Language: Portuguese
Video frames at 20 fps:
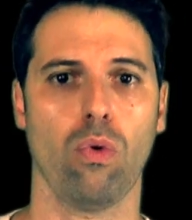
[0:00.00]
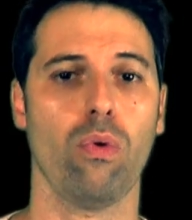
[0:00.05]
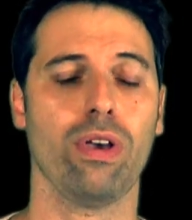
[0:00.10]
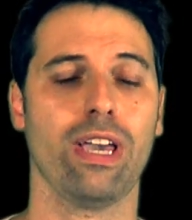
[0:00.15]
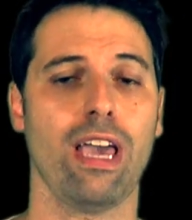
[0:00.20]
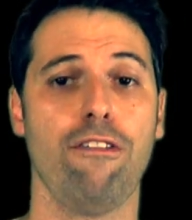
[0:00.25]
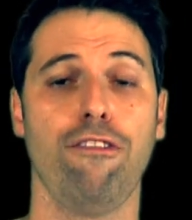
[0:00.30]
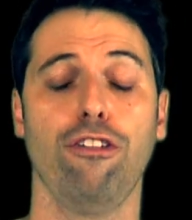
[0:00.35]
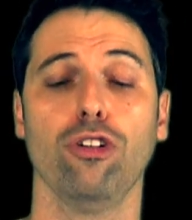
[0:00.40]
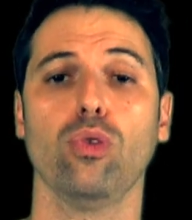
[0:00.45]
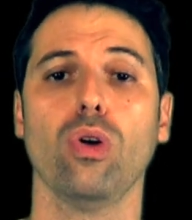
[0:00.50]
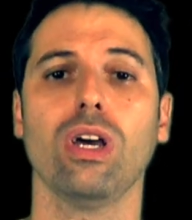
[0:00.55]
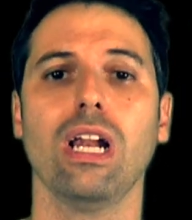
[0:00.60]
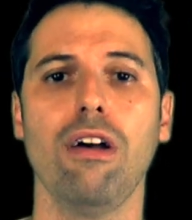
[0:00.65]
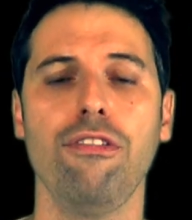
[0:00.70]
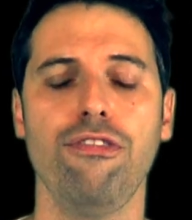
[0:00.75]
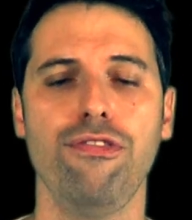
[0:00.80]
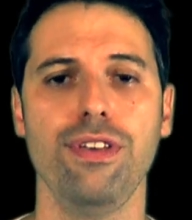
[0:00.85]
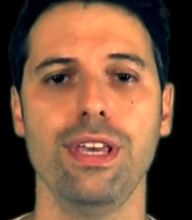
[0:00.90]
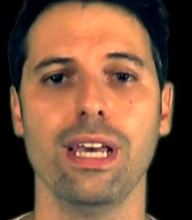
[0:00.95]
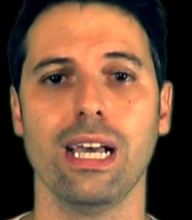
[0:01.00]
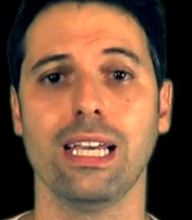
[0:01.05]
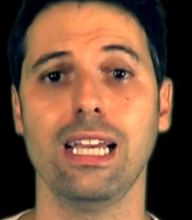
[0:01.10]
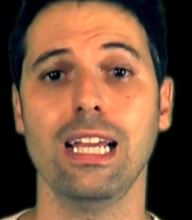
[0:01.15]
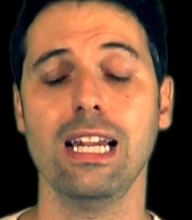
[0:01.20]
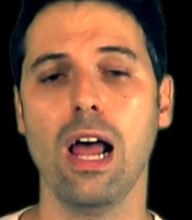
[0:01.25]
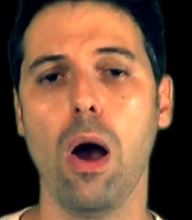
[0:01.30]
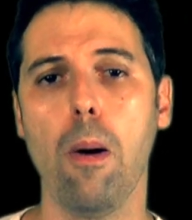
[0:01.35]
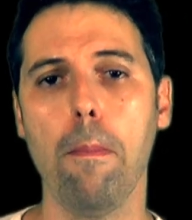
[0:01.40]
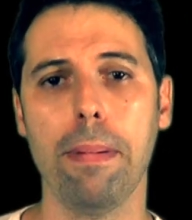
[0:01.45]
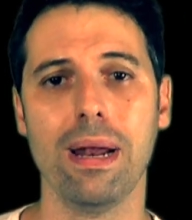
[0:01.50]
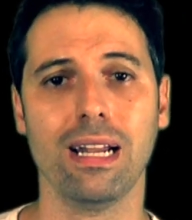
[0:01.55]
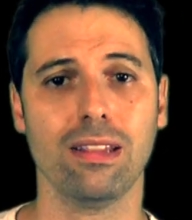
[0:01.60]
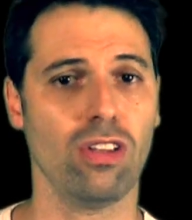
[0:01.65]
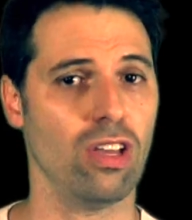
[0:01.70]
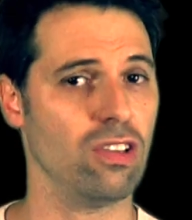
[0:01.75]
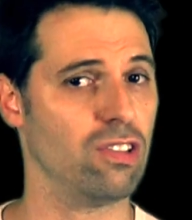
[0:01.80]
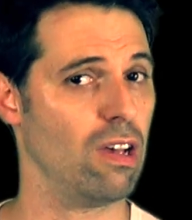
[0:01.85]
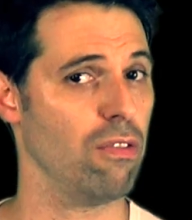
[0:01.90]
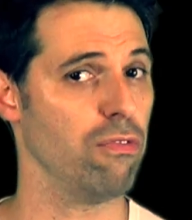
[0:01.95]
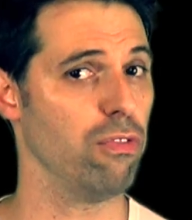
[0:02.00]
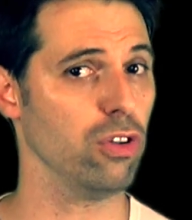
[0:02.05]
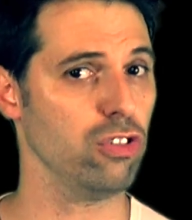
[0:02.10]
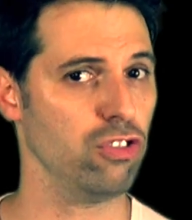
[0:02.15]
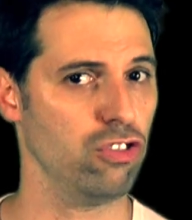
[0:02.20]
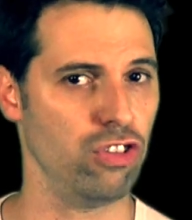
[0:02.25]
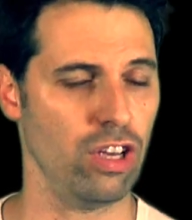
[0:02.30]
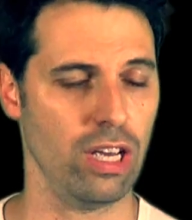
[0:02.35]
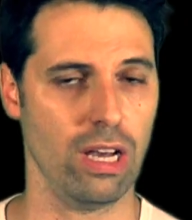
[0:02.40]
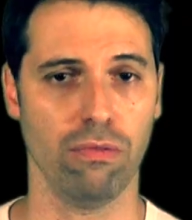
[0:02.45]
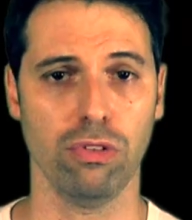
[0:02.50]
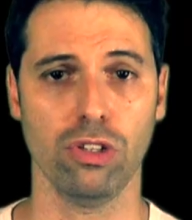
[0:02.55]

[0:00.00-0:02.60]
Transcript: qualquer fotografia que não pertence a você,